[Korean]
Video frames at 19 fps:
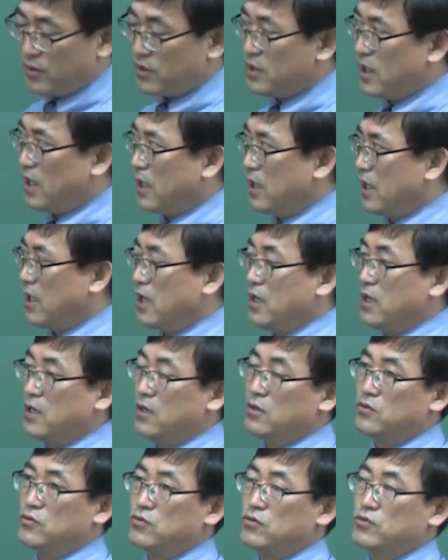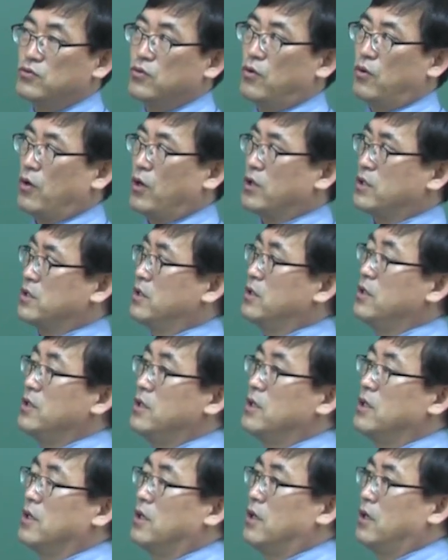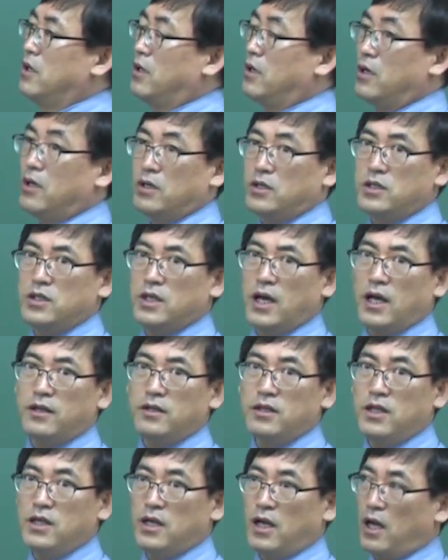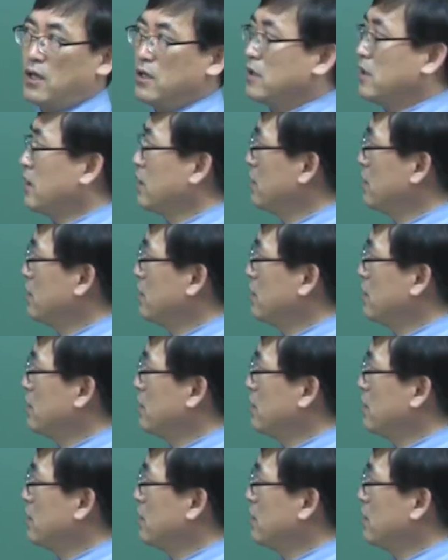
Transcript: 시아나 수소에서 시안기라 있는데